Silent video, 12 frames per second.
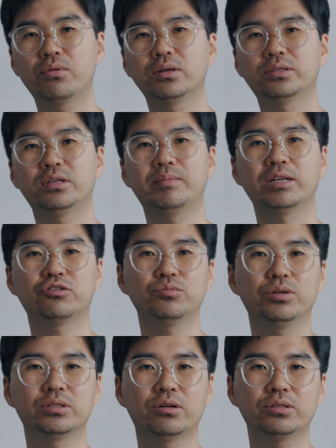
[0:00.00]
포커스를
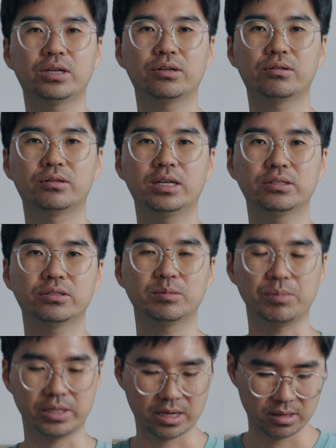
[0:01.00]
맞추면서 촬영을
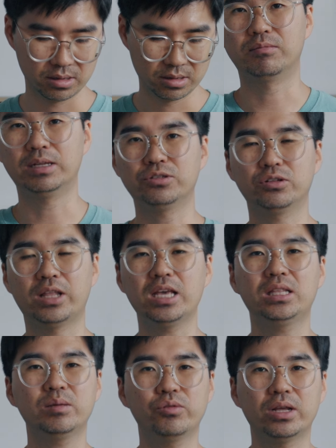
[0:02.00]
했었습니다. 완전
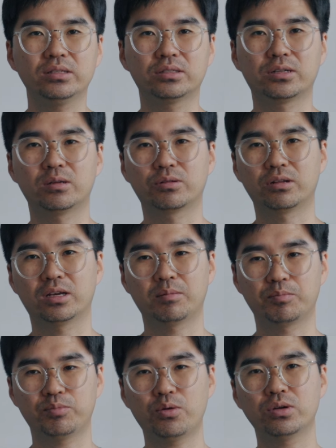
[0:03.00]
네이티브 렌즈처럼 그렇게
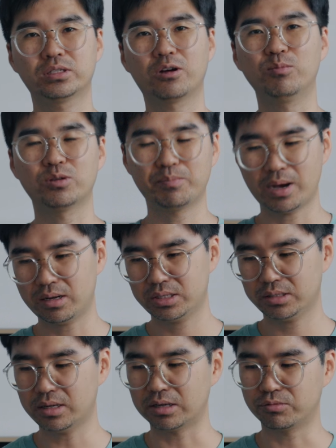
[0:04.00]
포커스가 엄청
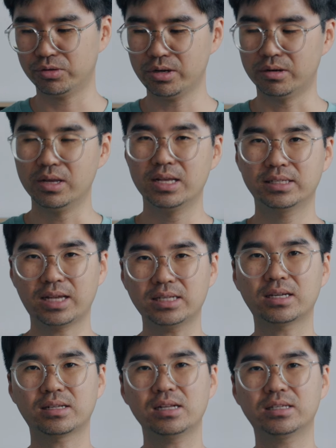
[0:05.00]
빠르지는 않고요.
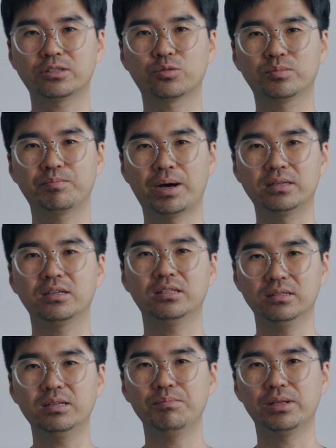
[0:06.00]
살짝살짝 좀 반응이
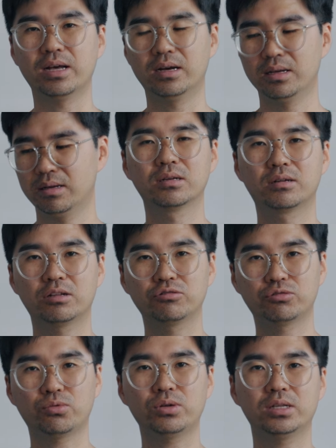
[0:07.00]
느립니다.
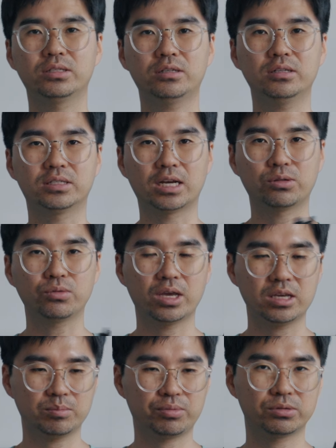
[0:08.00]
그래도 수동 렌즈를 자동
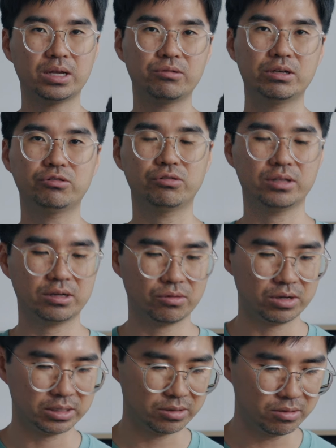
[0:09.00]
AF로 사용할 수 있다는
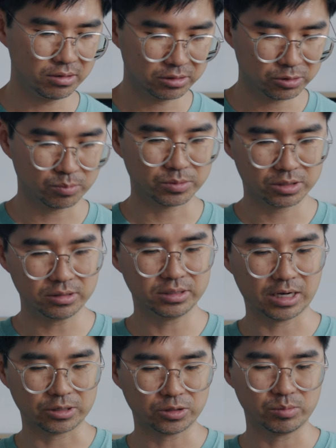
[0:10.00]
거에서 좀
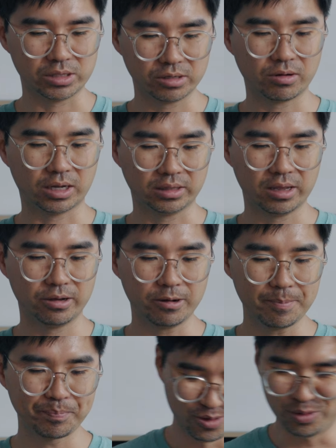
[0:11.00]
큰 장점이 있는 것
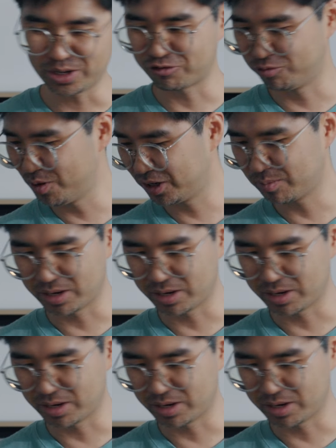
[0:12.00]
같아요 왜 이렇게 구매한 게